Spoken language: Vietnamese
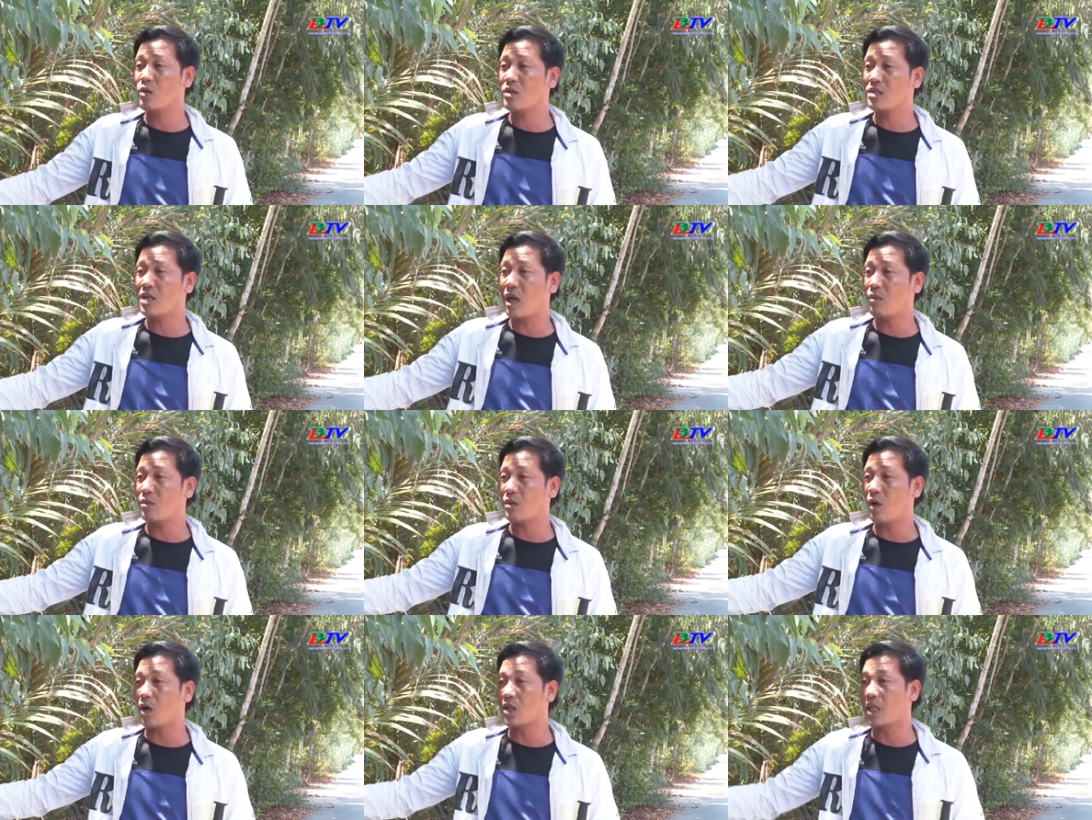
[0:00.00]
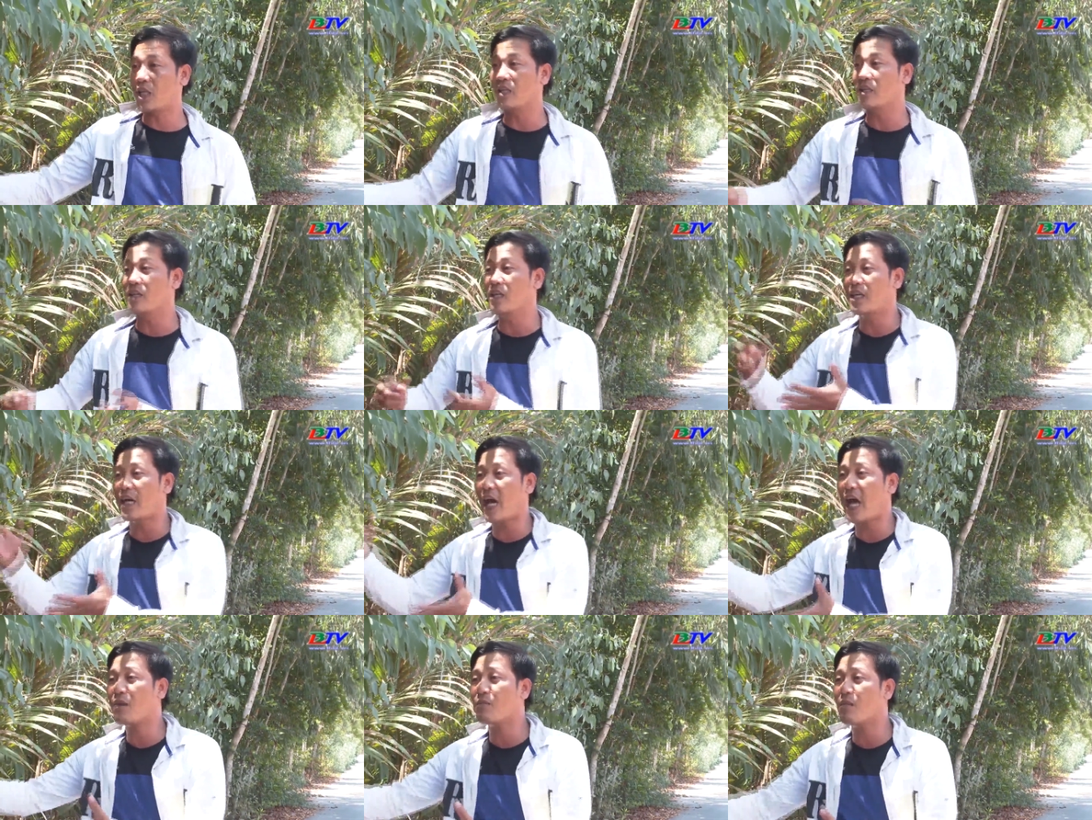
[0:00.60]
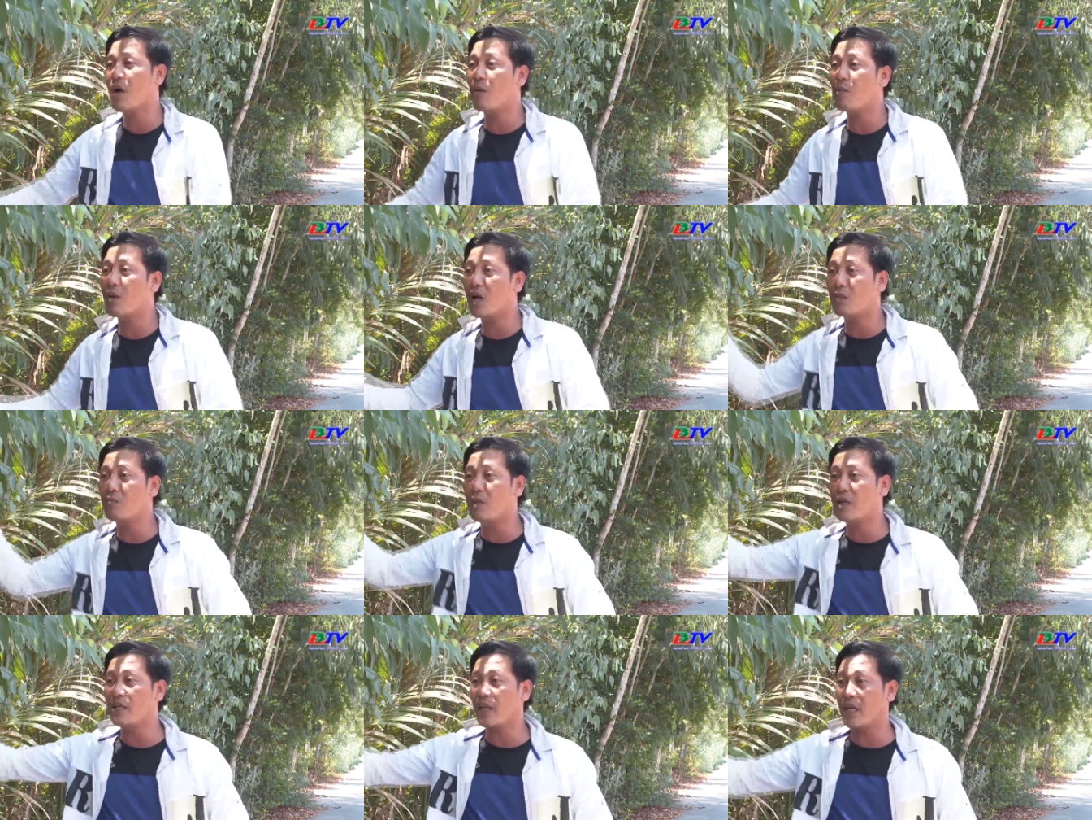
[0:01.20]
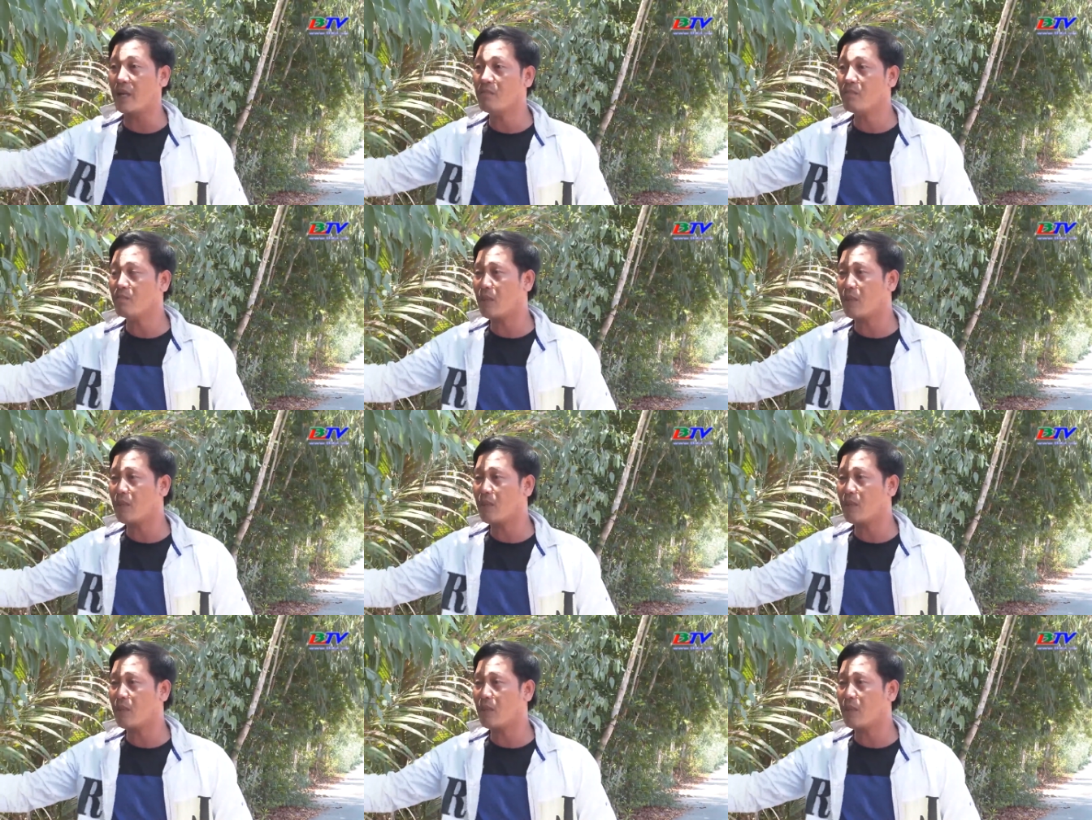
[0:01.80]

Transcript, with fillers: xuống sông rồi thì người khác bơm lên bị nhiễm